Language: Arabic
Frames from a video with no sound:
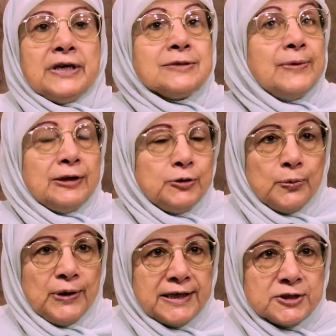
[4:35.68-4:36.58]
بالنسبة
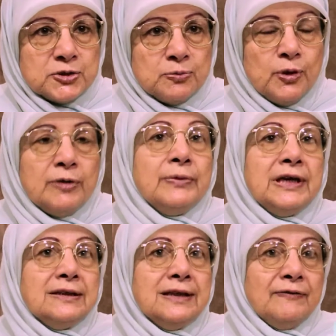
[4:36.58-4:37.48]
للدوبلاج
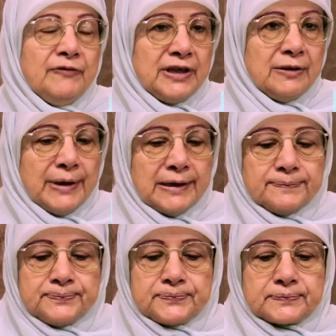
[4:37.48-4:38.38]
مهم جدا في إيه بقى؟